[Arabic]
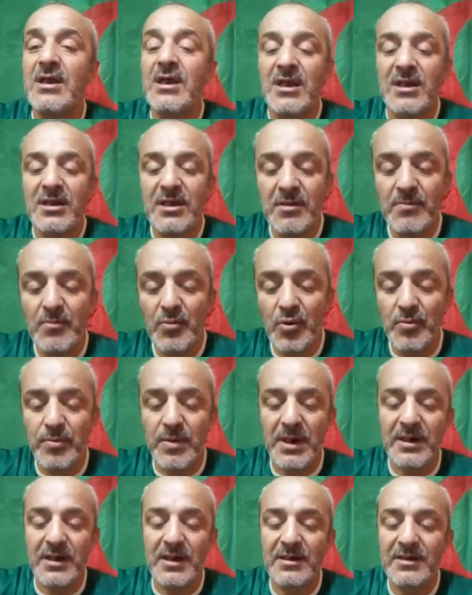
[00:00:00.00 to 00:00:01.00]

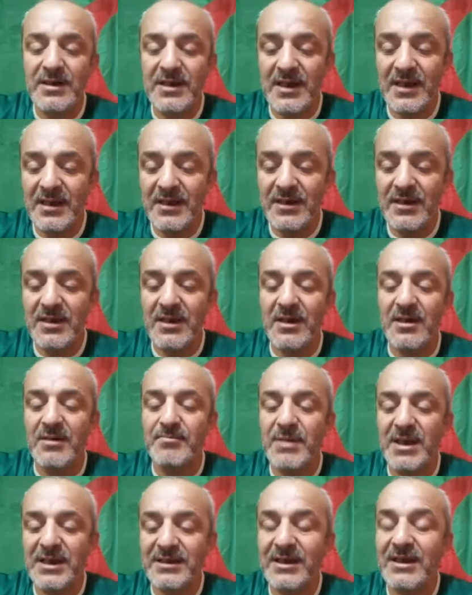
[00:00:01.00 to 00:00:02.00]
للمباراة النهائية
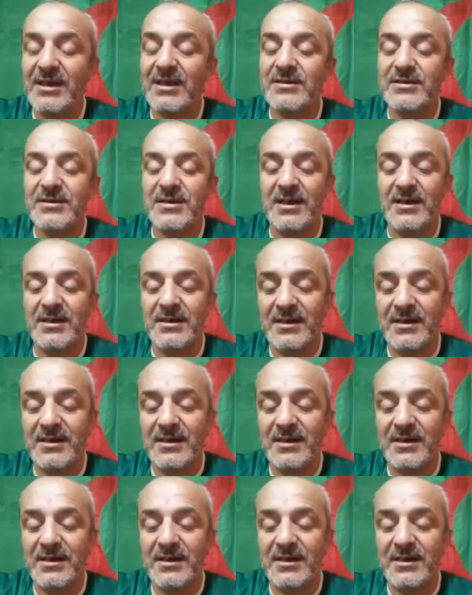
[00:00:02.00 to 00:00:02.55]
بعد إقصاء